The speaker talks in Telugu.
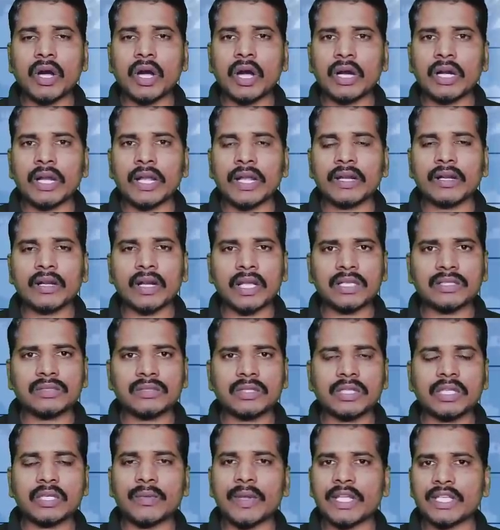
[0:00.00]
ఆన్లైన్
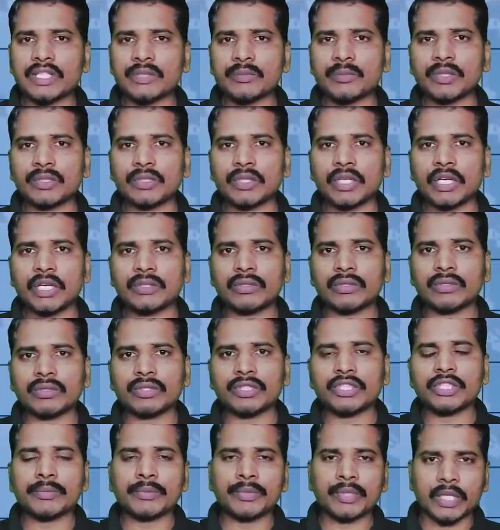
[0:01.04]
క్లాసులు నిర్వహించబోతున్నట్టు
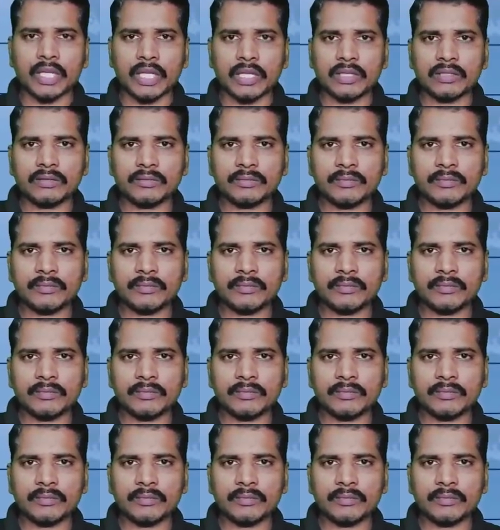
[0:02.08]
చెబుతున్నారు